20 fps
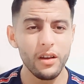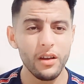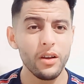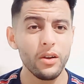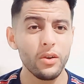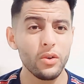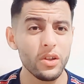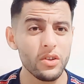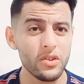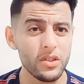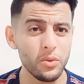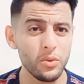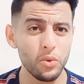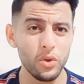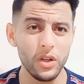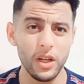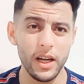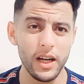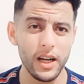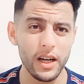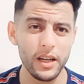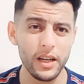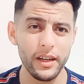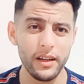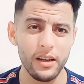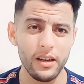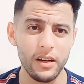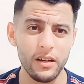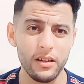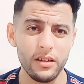خرجي قولي
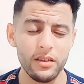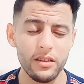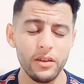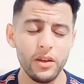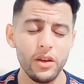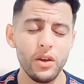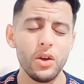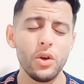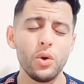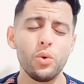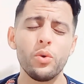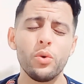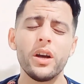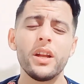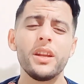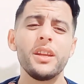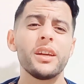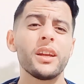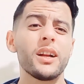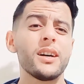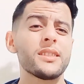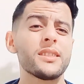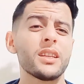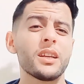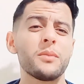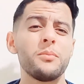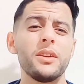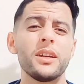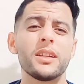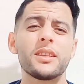الحقيقه وهني
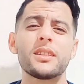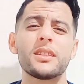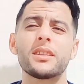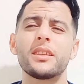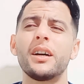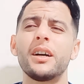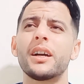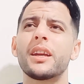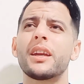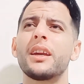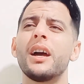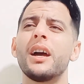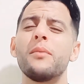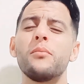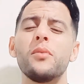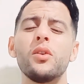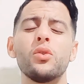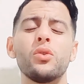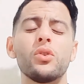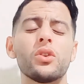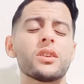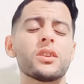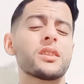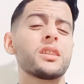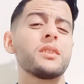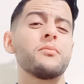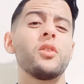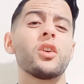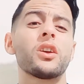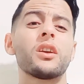راسك من هاد الصداع كامل
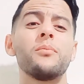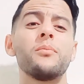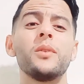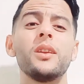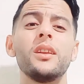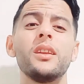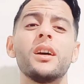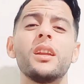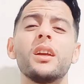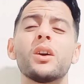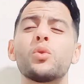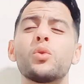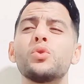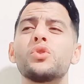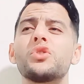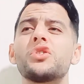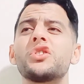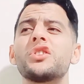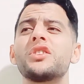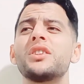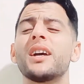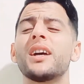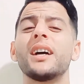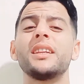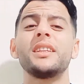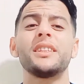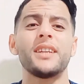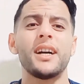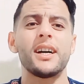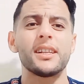اقسم لك بالله لا كلشي غادي
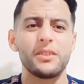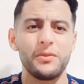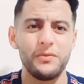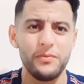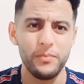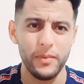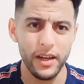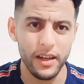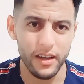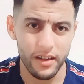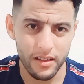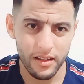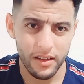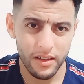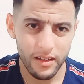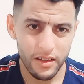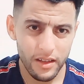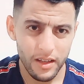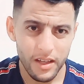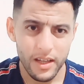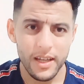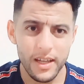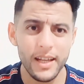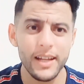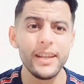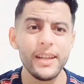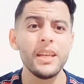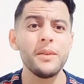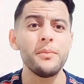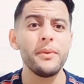يتعاطف معاك
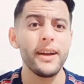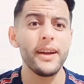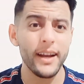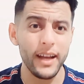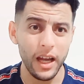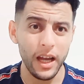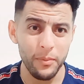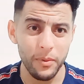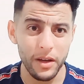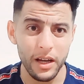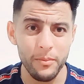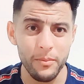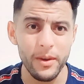اللي معاك غيبقى